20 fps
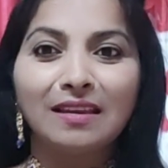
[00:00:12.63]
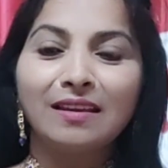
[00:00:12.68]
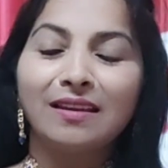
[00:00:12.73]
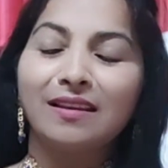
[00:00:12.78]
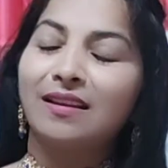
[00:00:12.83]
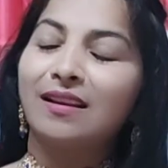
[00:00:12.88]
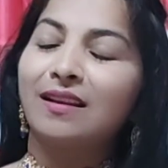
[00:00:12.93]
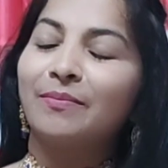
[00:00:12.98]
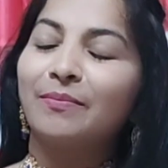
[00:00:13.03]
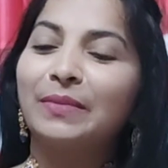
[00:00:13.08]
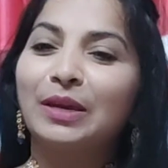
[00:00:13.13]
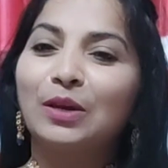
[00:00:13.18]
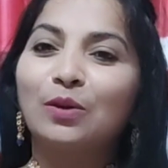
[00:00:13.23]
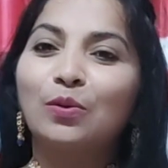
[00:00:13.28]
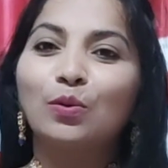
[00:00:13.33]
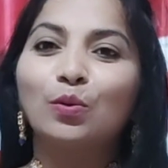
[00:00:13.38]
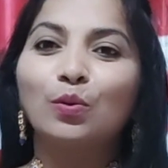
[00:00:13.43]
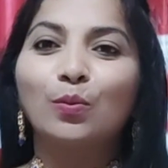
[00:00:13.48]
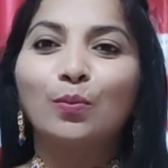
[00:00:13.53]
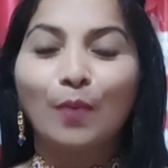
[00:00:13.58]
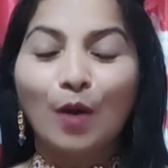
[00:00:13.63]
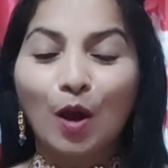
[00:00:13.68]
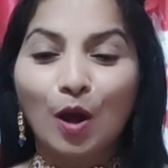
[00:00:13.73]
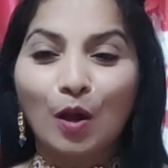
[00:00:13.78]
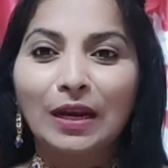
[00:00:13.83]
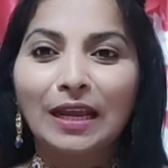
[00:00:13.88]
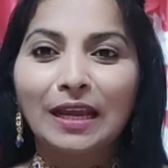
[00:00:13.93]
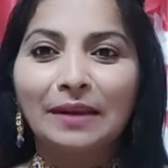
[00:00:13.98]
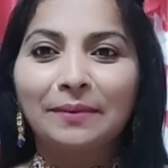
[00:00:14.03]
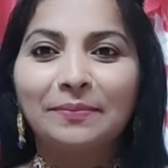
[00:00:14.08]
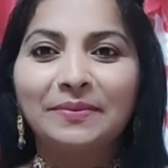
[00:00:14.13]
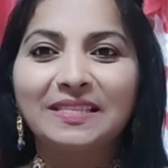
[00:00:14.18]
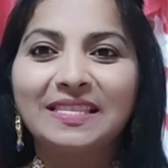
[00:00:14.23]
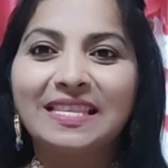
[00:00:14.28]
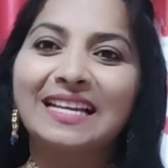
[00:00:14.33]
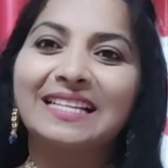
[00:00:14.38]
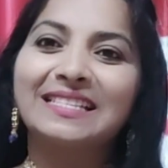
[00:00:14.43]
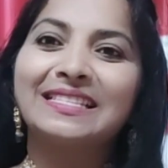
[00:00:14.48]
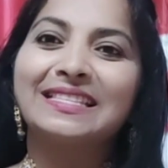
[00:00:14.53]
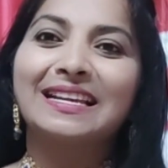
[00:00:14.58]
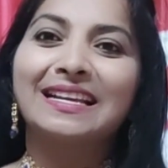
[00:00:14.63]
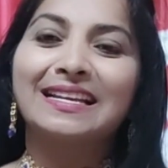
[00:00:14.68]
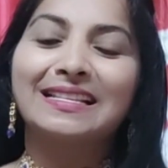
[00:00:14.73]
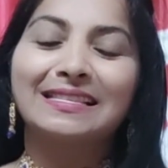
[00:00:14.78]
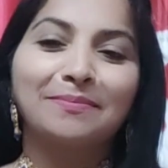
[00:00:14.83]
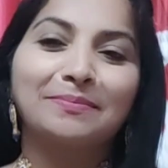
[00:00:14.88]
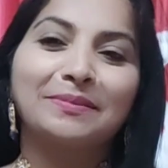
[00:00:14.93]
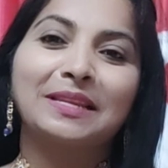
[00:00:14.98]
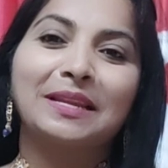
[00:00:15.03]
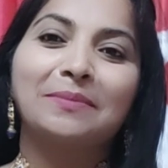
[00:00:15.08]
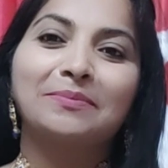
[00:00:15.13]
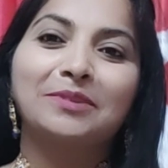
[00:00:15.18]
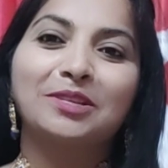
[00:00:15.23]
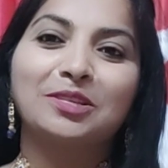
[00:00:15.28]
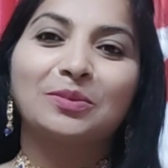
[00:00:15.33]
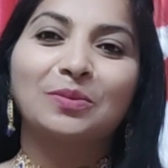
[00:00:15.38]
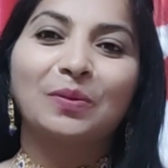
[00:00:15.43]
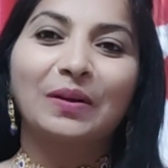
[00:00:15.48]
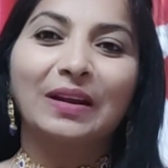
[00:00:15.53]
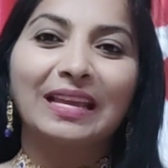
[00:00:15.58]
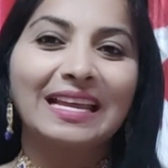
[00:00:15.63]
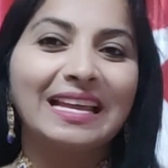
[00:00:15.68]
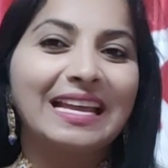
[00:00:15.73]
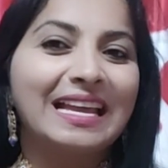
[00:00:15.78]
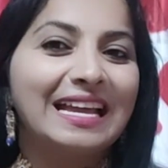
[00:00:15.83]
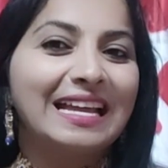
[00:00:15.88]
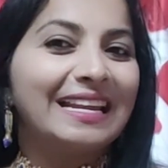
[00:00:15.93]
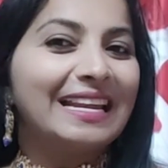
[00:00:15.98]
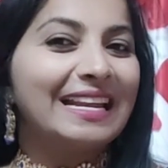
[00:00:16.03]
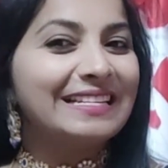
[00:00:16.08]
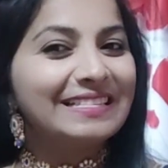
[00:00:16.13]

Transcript: మీకు బాగున్నాయి అనిపిస్తే ఖచ్చితంగా సబ్స్క్రైబ్ చేసుకోండి లెట్ స్టార్ట్ ద